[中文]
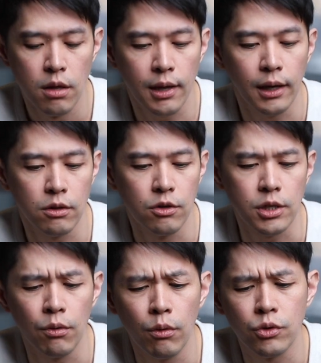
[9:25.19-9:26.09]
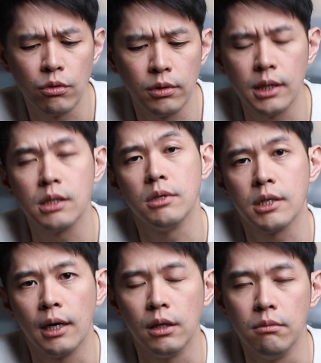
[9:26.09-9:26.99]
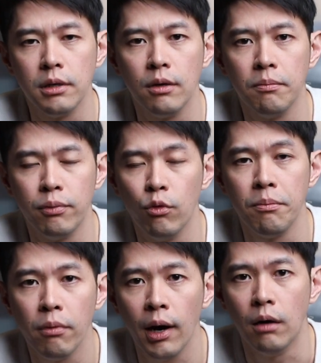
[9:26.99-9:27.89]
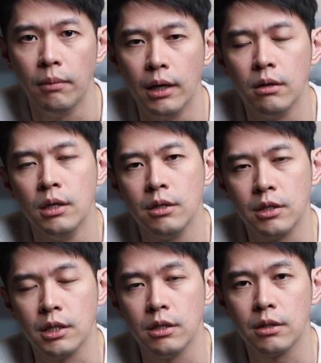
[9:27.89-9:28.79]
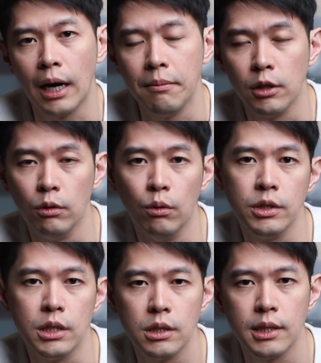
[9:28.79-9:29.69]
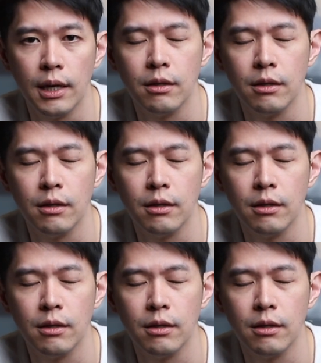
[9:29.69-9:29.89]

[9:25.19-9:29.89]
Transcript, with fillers: 那有些人会问说，那这么长的影片不会不好吗？其实他们的逻辑是这